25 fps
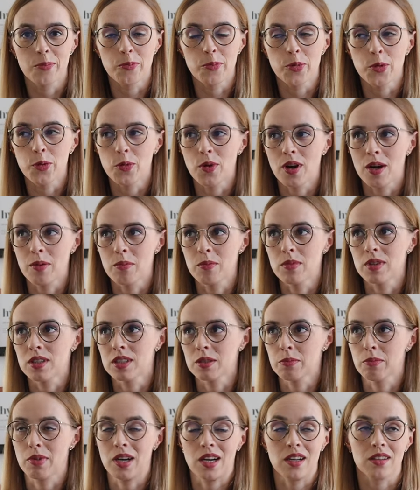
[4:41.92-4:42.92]
piłam
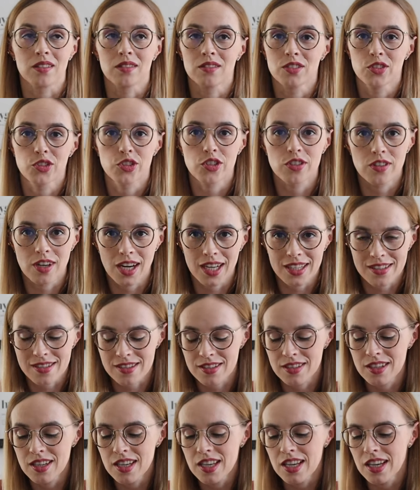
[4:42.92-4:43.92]
chyba trzy
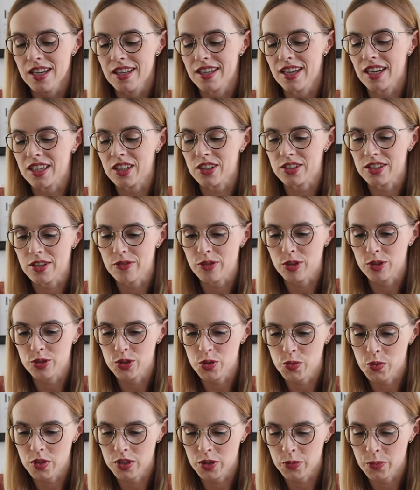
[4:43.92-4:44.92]
razy, jak ona
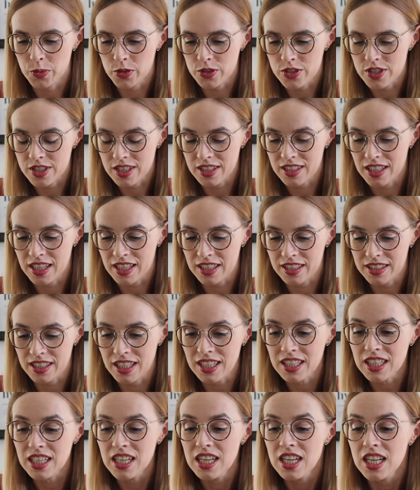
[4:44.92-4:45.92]
wchodziła do Polski na
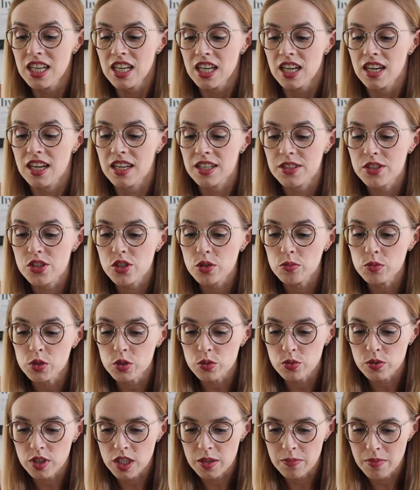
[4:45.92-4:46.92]
rynek. E, co my
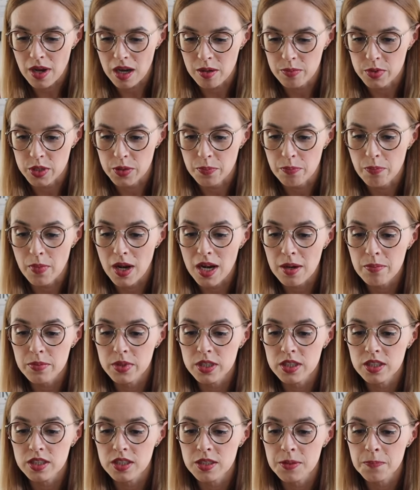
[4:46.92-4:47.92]
tutaj mamy?
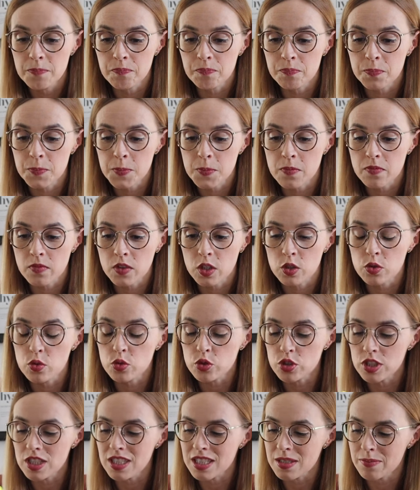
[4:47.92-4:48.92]
Mamy mm,
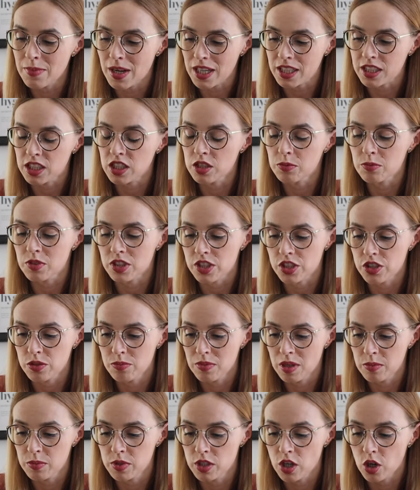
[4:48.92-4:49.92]
różne smaki i właśnie
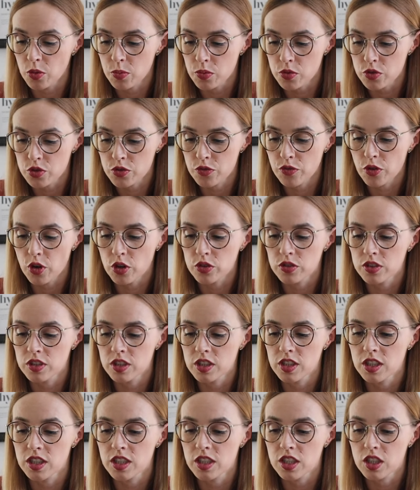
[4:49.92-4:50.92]
mamy oprócz wody
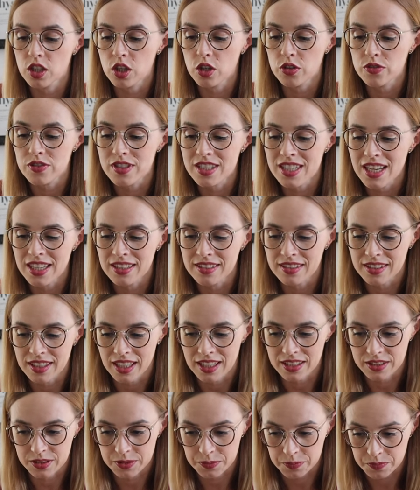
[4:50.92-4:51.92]

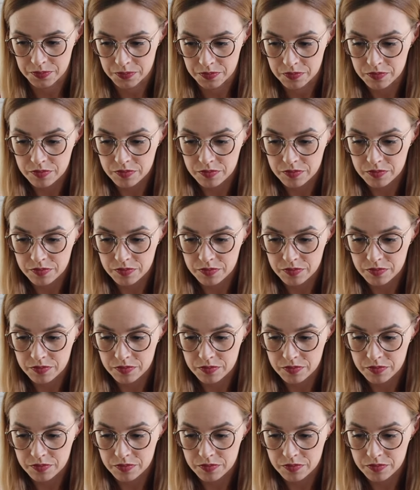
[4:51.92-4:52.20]
koncentrat